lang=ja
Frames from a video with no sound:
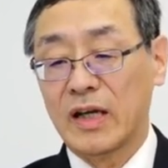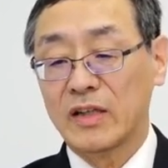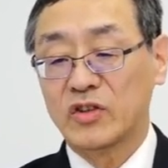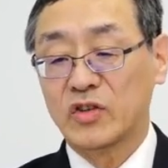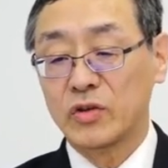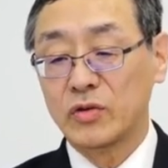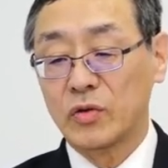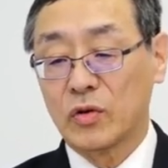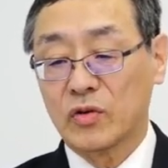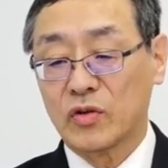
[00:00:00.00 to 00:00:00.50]

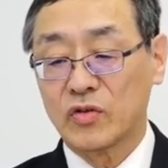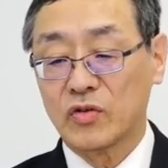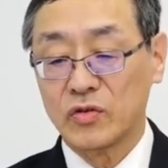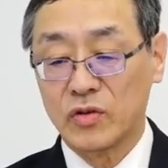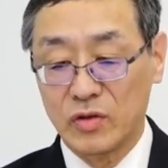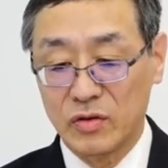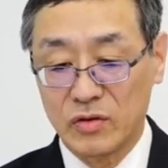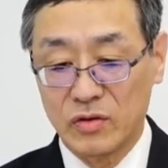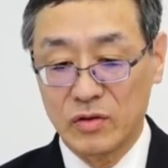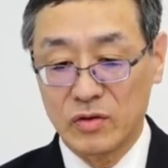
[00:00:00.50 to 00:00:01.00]
注力す
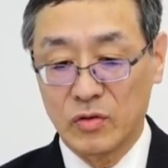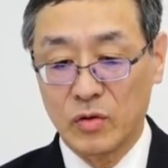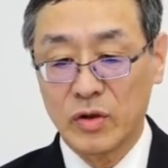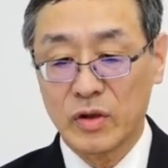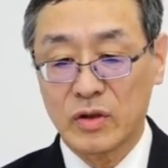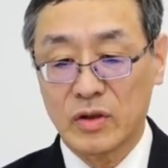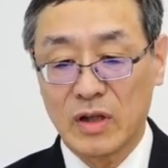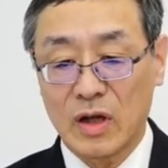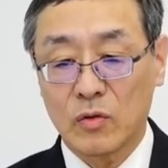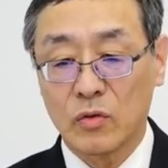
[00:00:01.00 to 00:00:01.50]
ると
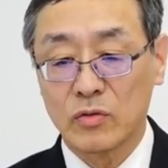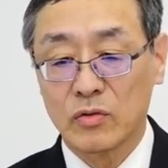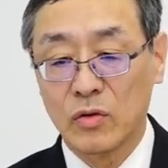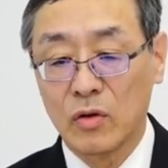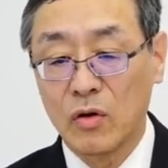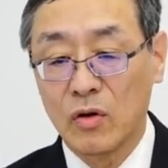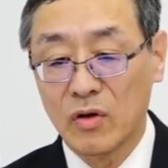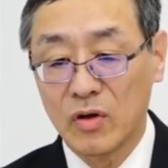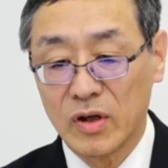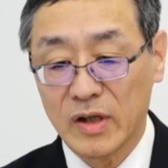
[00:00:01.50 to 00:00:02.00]
いったこ
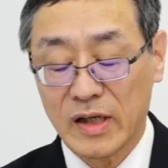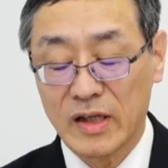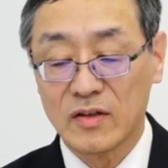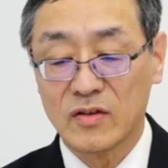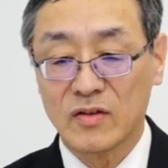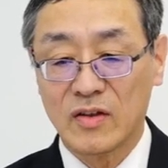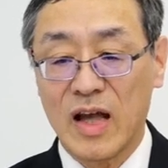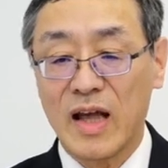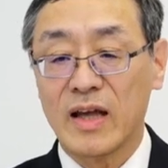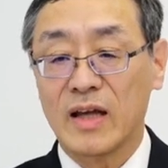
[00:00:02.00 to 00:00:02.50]
とを
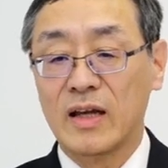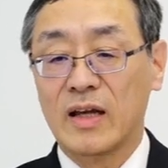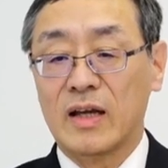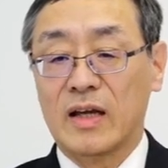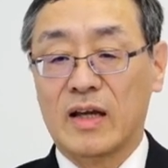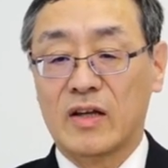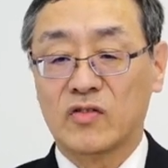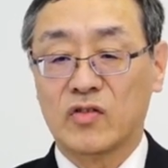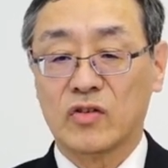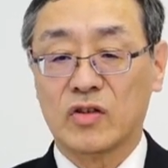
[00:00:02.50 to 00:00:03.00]
現在
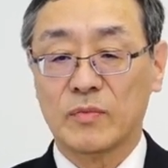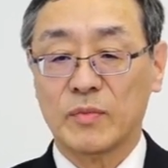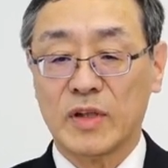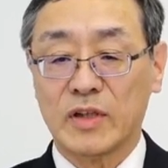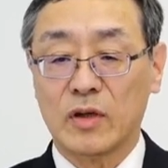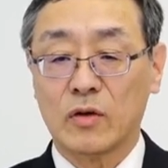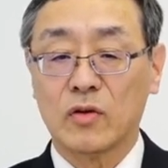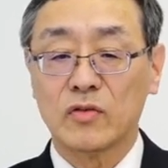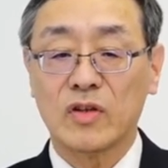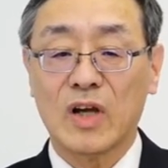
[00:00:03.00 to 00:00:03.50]
進
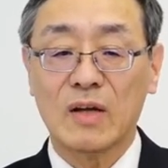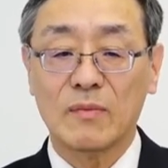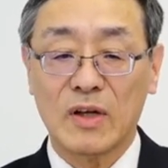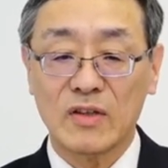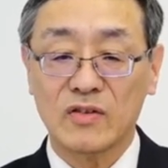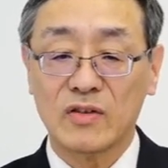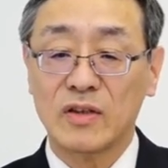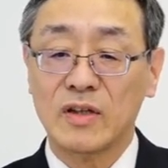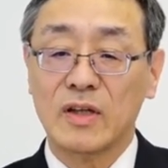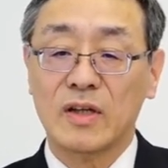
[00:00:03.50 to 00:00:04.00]
めてござい
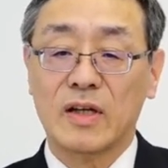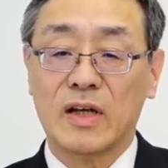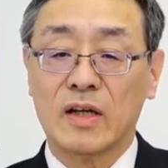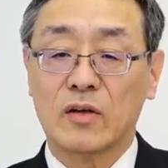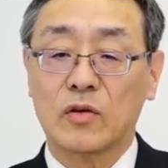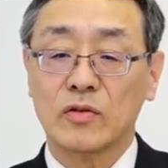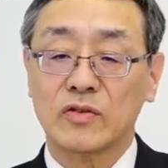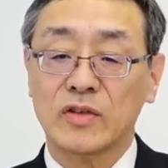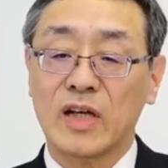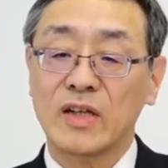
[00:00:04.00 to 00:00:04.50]
ます
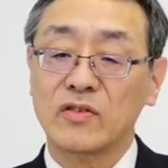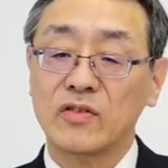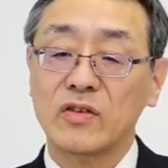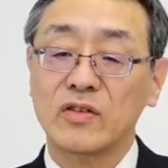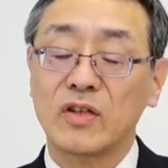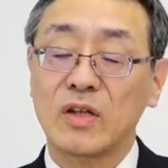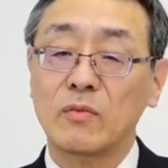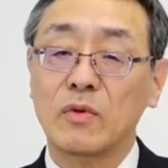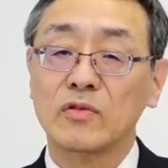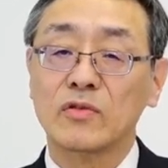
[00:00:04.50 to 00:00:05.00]
こちらにつ
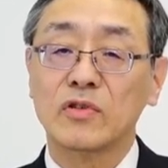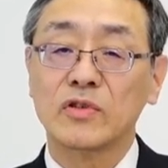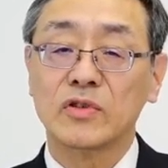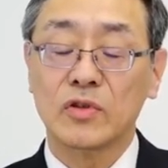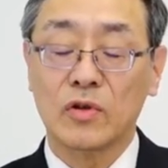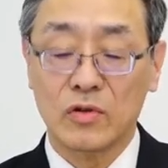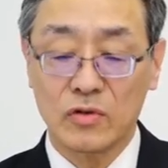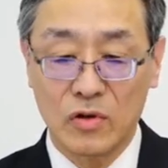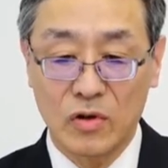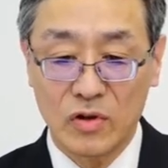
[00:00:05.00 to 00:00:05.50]
いても
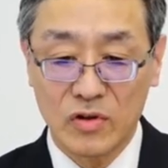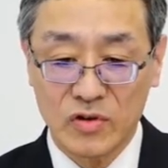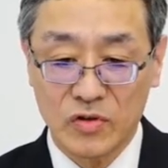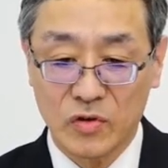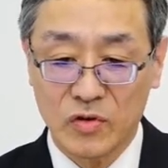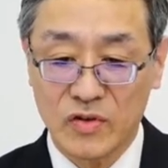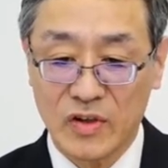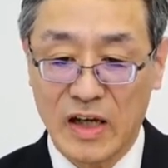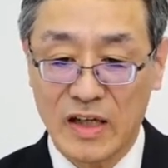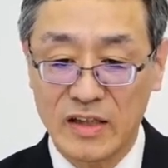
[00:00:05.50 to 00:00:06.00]
後ほど
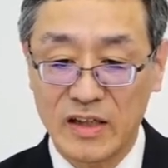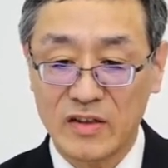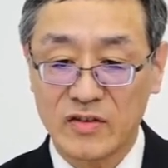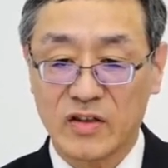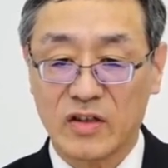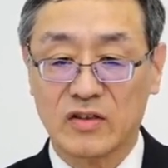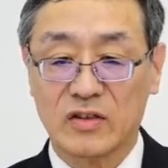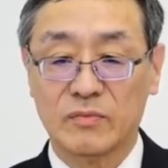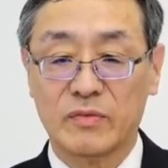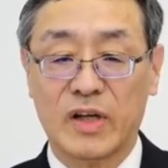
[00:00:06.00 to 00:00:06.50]
詳細に
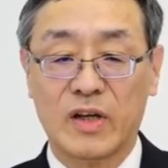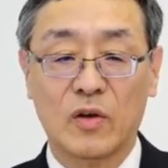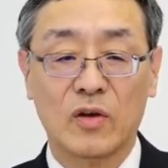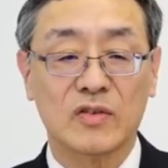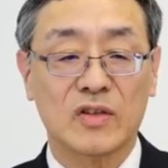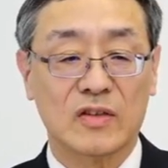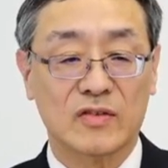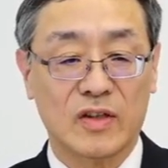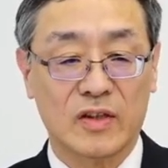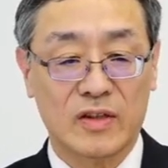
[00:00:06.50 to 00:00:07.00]
説明
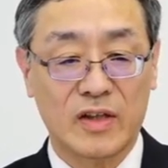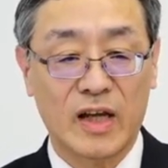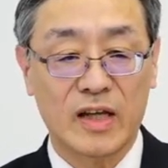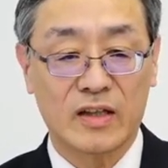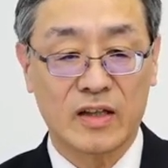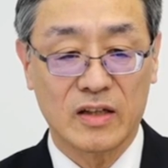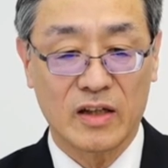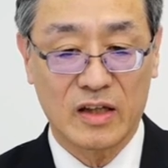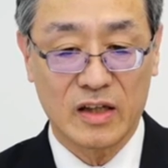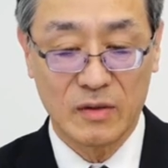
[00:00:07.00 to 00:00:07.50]
をさせて
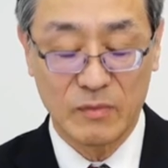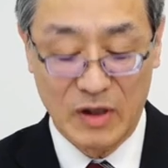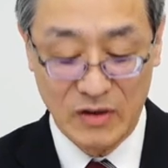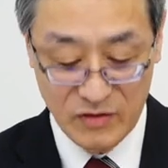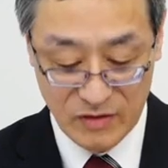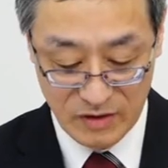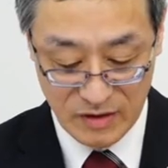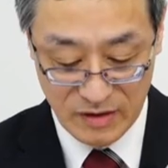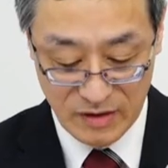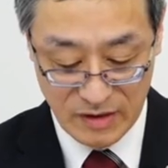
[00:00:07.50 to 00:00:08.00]
いただきま
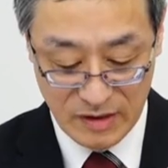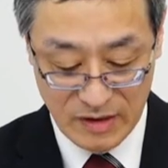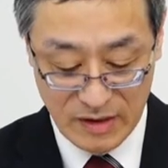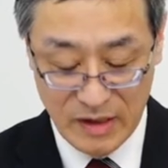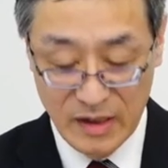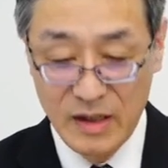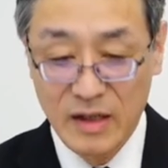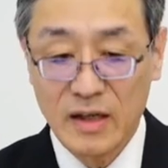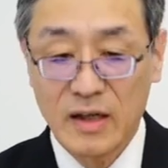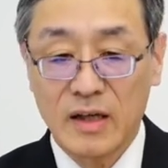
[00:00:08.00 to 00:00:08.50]
す。
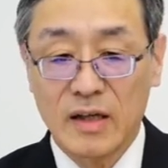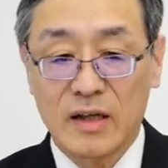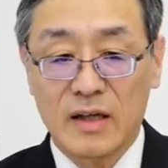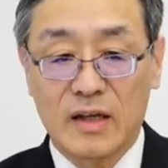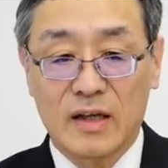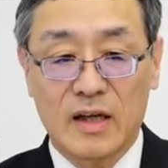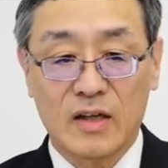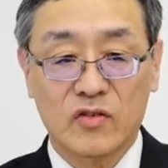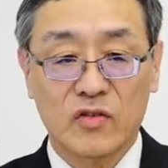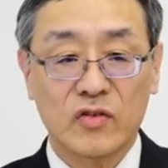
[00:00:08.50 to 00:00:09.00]

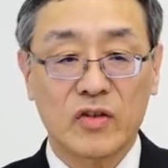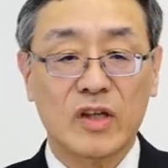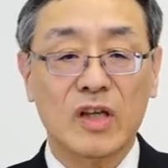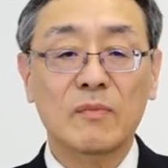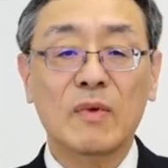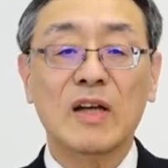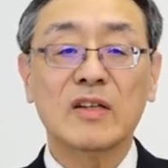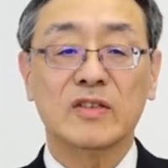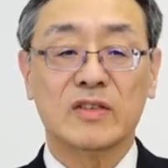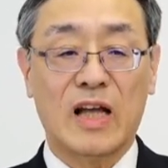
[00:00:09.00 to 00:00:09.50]
続
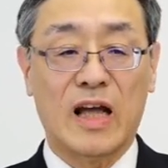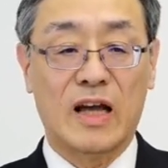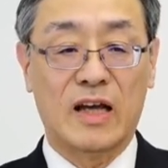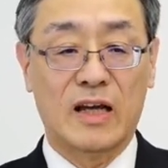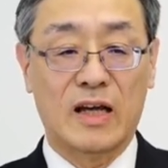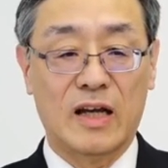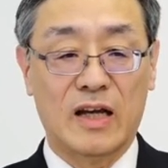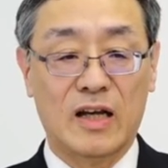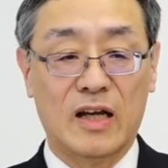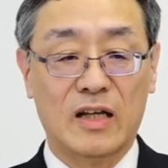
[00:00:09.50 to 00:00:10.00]
きまして、
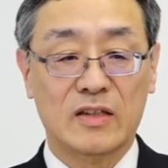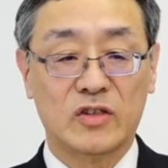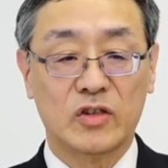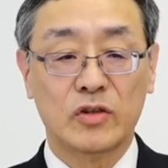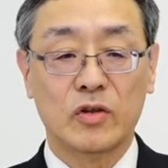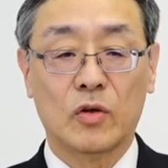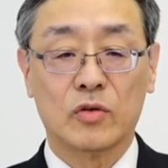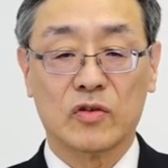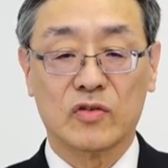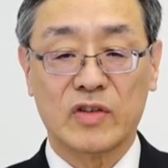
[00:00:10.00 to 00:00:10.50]

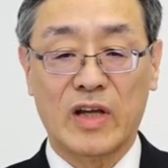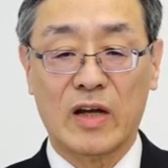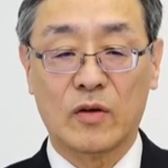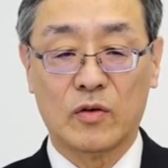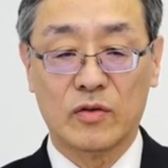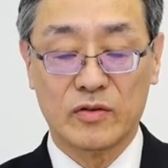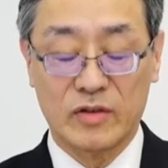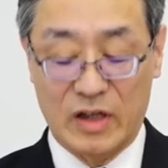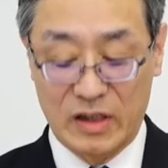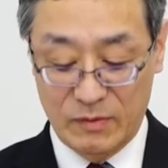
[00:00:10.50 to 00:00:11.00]
事業の最
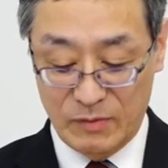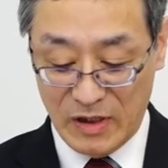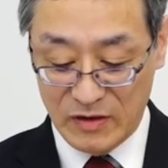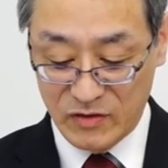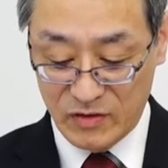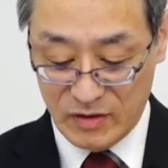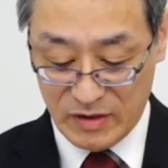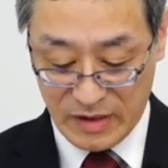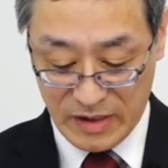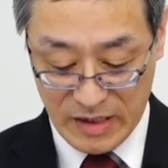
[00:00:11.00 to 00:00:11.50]
後になりま
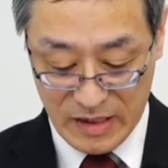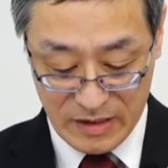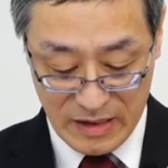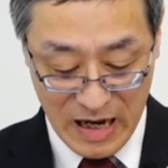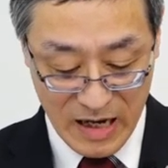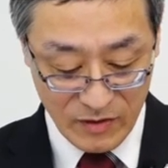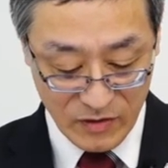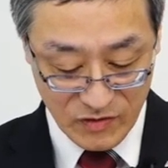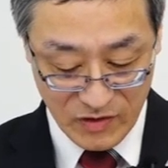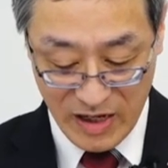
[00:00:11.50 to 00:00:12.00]
す、
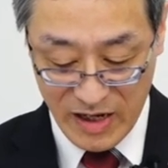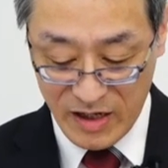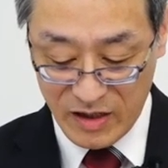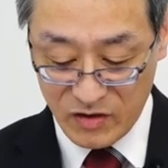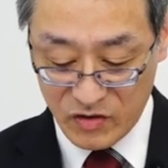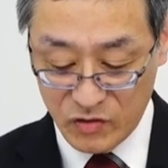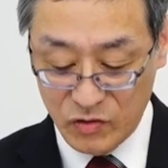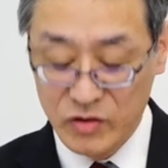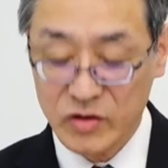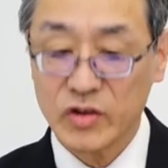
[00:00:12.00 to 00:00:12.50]

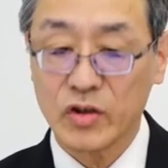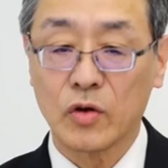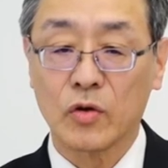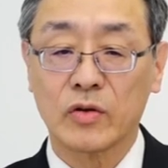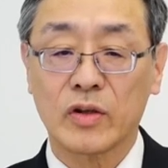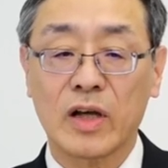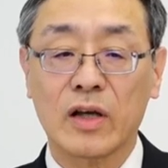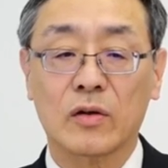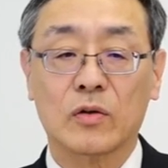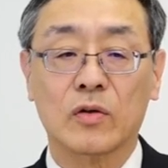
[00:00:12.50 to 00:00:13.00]
ライフサイエンス事
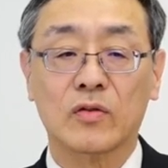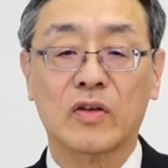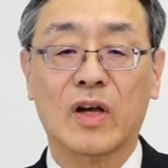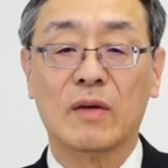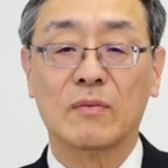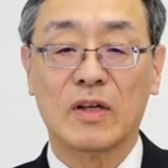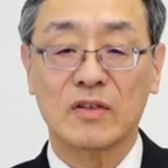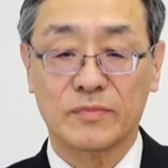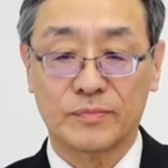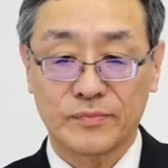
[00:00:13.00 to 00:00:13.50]
業でご
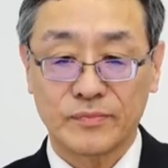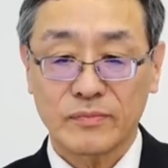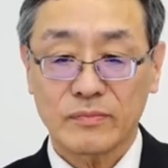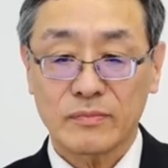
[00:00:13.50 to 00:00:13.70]
ざいます。